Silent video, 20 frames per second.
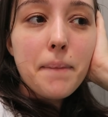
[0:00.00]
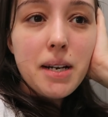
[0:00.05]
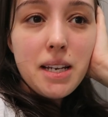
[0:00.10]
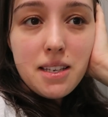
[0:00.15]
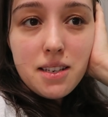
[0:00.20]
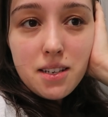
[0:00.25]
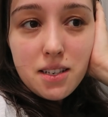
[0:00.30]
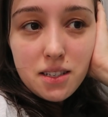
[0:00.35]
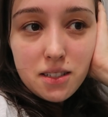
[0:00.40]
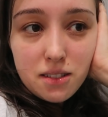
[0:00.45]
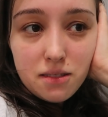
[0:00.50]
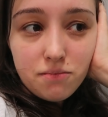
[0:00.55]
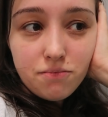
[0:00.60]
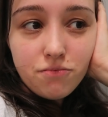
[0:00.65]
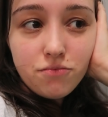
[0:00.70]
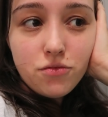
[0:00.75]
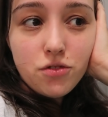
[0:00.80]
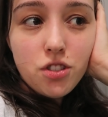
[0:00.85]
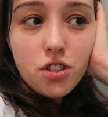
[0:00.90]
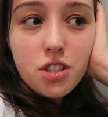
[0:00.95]
Amanhã,
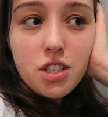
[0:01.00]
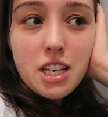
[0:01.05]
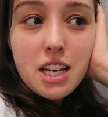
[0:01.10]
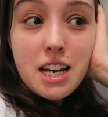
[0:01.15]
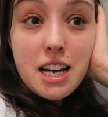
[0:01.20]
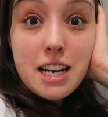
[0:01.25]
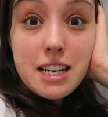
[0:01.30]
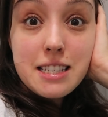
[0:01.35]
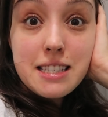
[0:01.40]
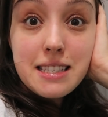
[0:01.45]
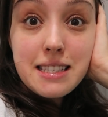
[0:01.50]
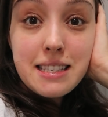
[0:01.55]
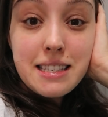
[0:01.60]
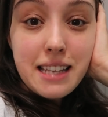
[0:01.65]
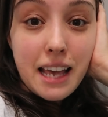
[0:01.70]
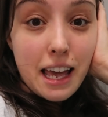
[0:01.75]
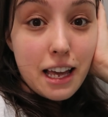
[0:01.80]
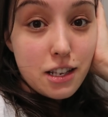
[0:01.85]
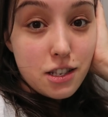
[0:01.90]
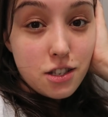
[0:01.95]
dia
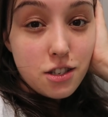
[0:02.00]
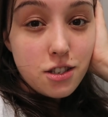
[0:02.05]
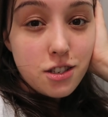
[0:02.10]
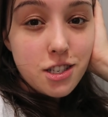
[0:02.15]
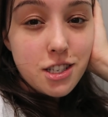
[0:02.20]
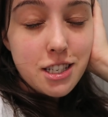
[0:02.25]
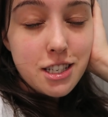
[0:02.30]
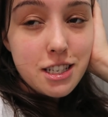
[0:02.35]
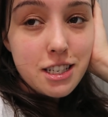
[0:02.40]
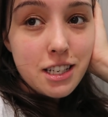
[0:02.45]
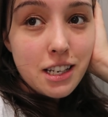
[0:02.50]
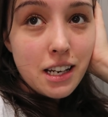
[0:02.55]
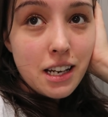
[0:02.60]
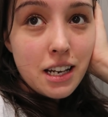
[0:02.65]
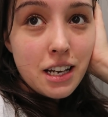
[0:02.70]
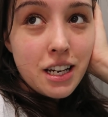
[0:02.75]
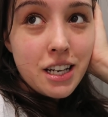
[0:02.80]
7